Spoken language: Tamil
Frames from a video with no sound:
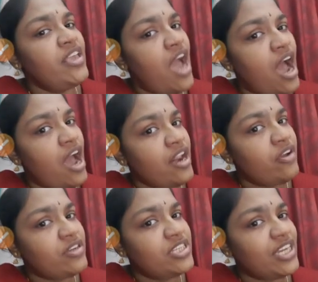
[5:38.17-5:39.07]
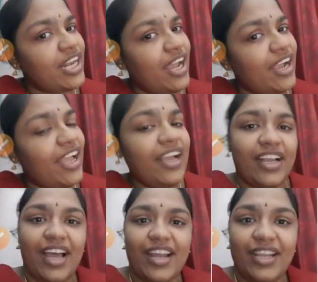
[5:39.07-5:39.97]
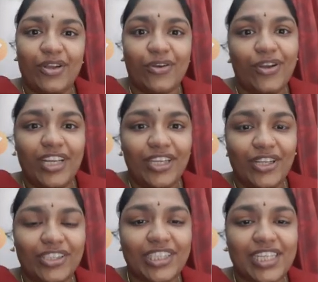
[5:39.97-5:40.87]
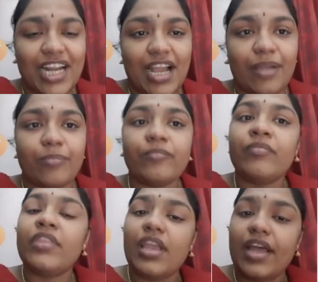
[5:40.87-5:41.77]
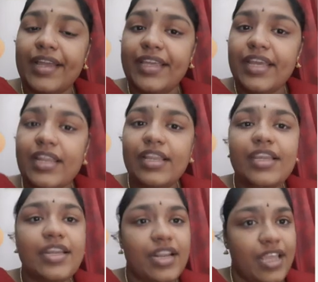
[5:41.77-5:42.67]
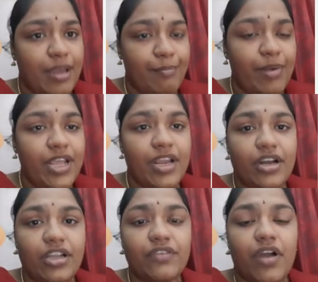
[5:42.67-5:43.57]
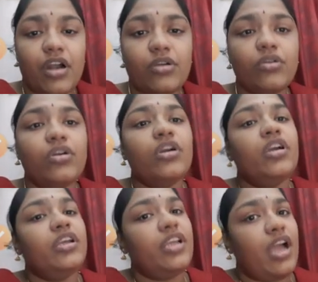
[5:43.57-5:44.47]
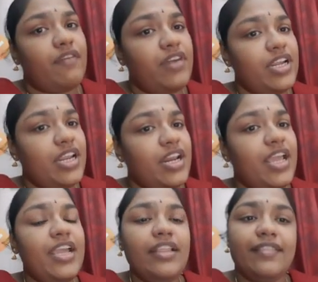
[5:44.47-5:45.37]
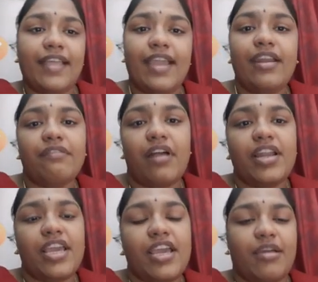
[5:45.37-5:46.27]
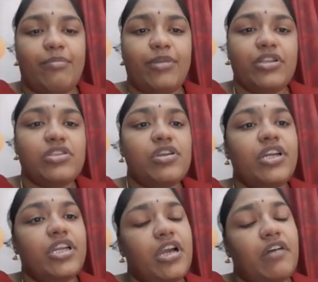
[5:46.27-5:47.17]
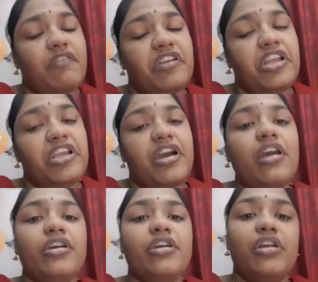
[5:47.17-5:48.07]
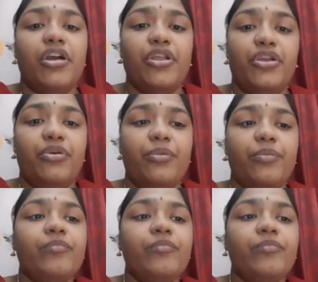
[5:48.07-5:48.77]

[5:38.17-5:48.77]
யார் யோசிக்கிறாங்க கறிக்கோள் யோசிக்கிறாங்க கையல் இன்று எப்படி எழுதுவாளோ அவள் என்னை தேடுவாளே அப்படின்னு சொல்லிட்டு கவலையாக இருக்குது கறிக்கோள்